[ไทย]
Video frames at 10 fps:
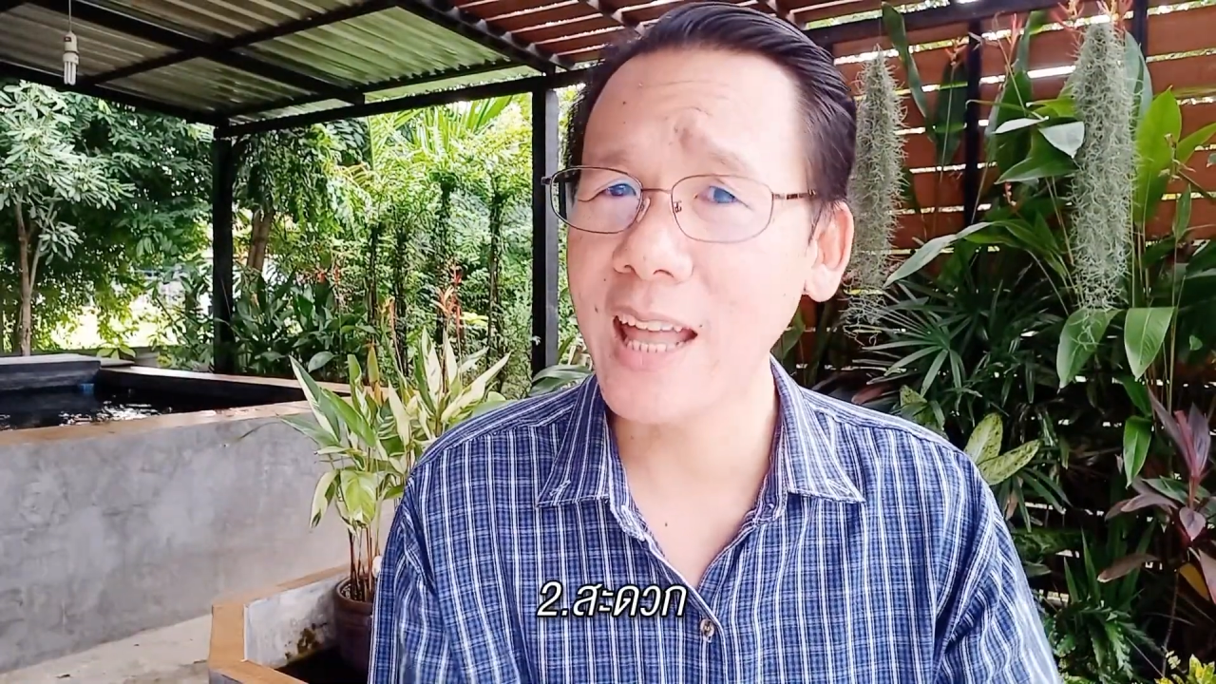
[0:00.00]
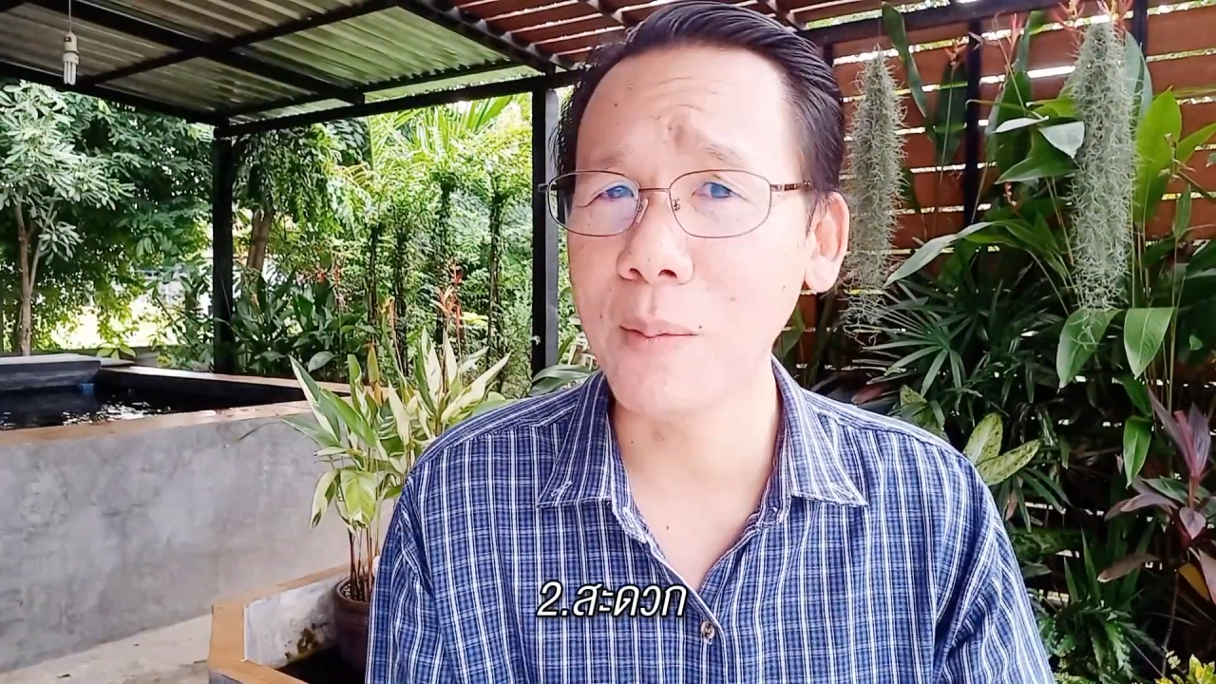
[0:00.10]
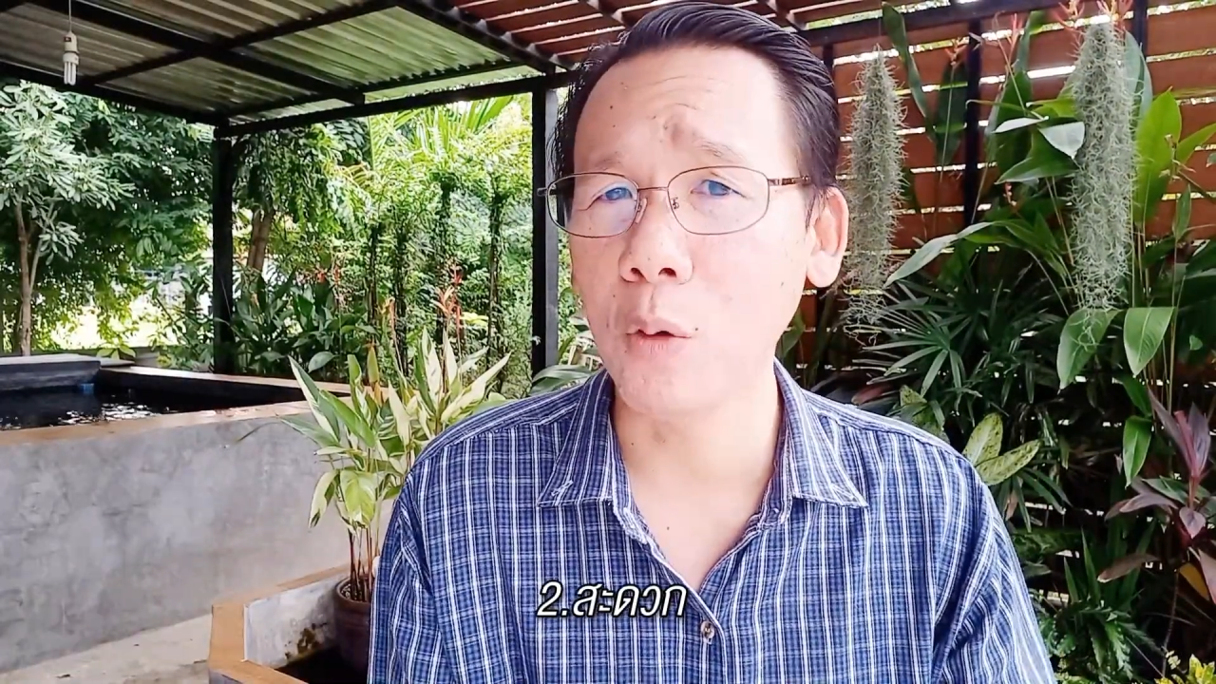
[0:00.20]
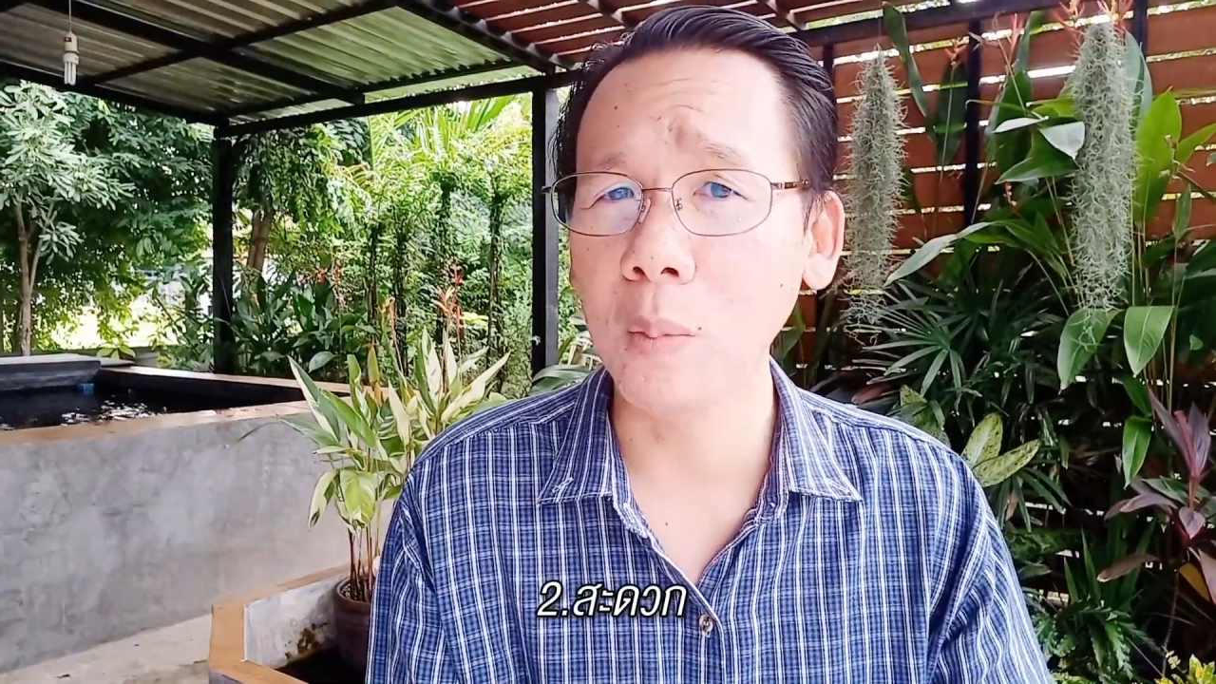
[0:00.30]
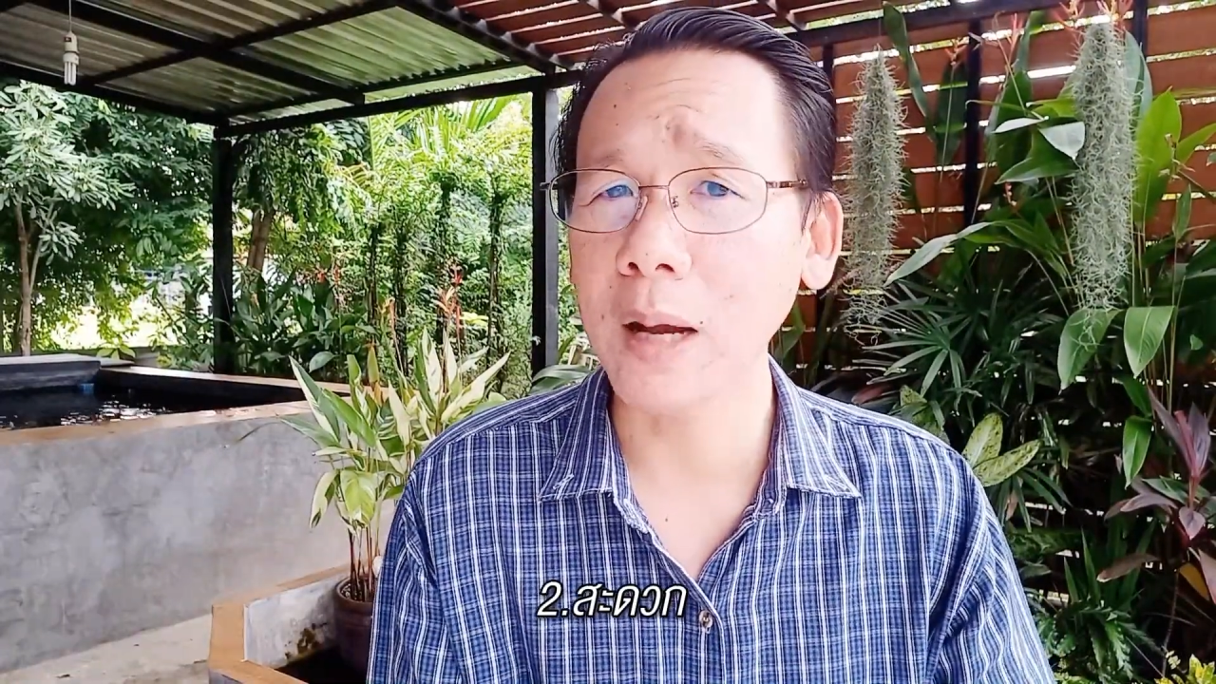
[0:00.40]
อย่า
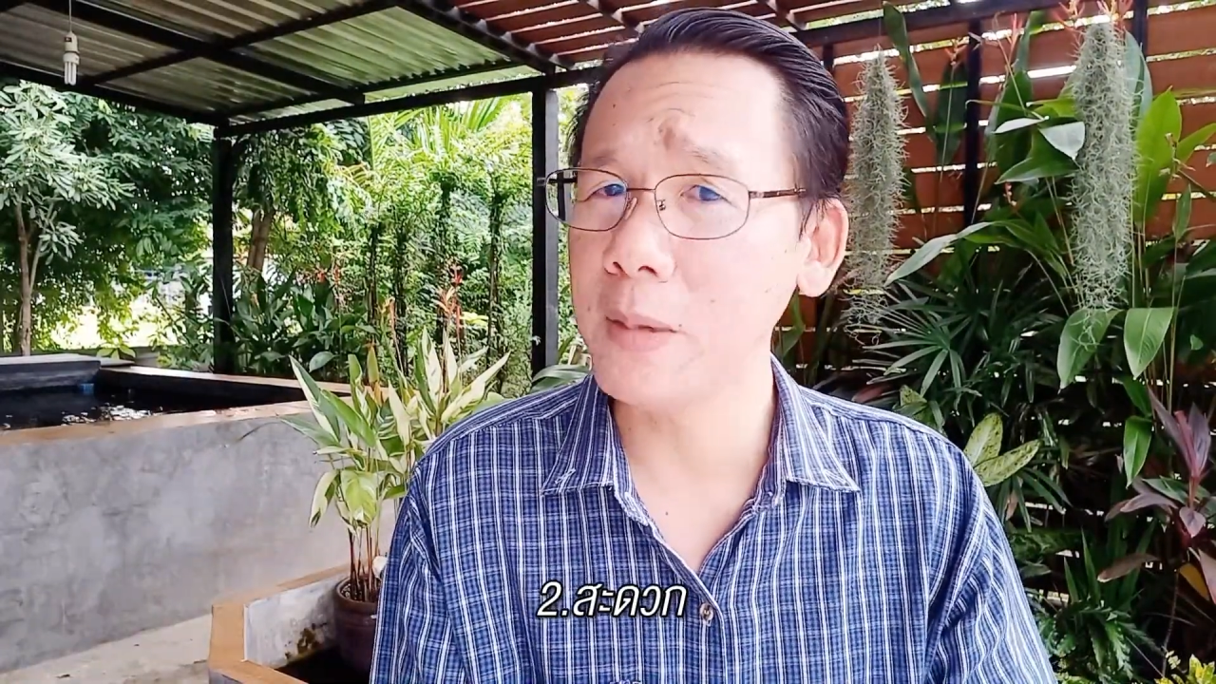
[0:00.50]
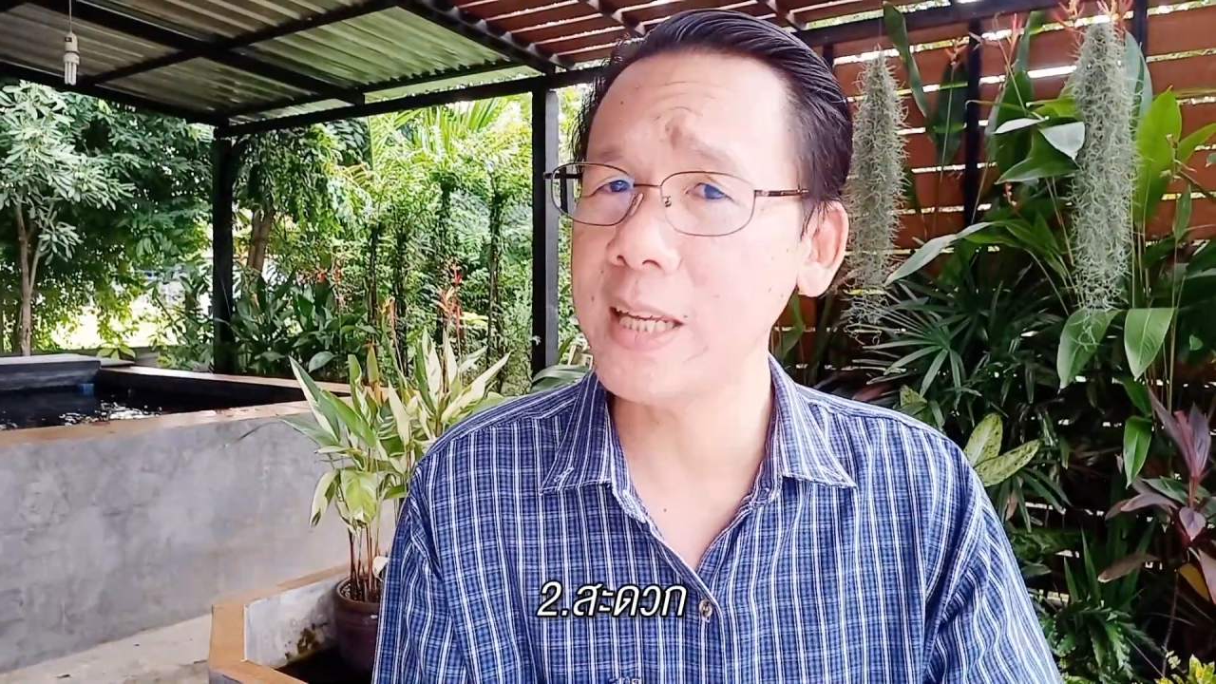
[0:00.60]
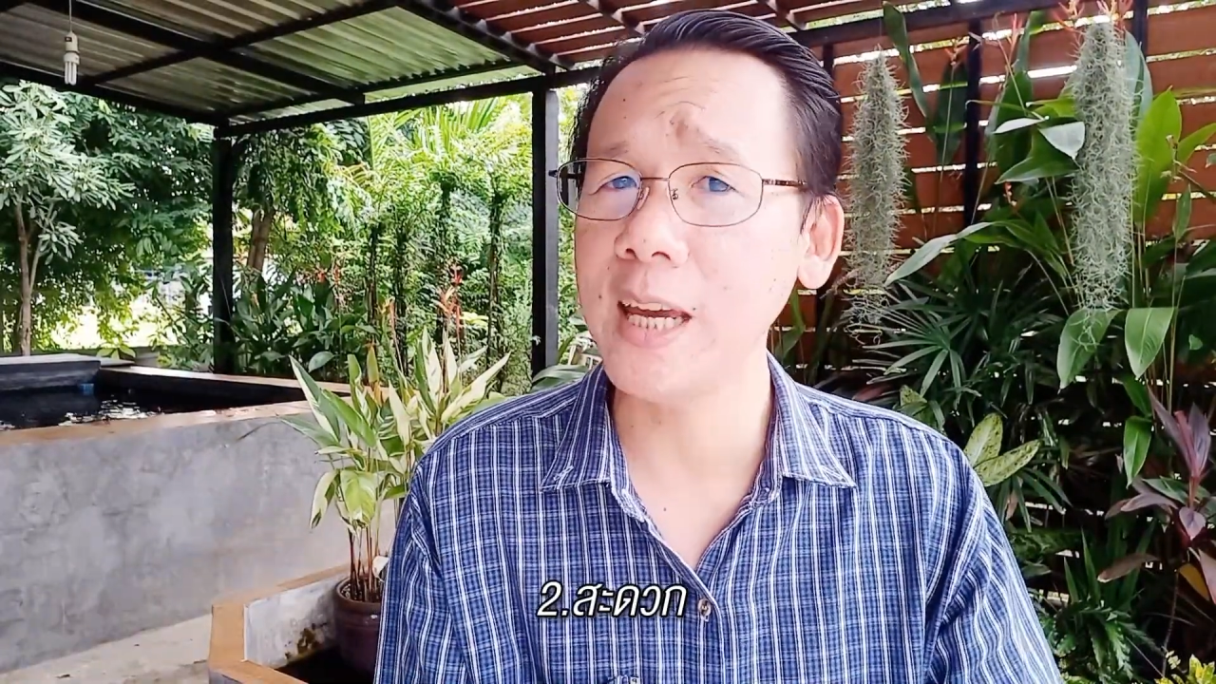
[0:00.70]
งผมกับพี่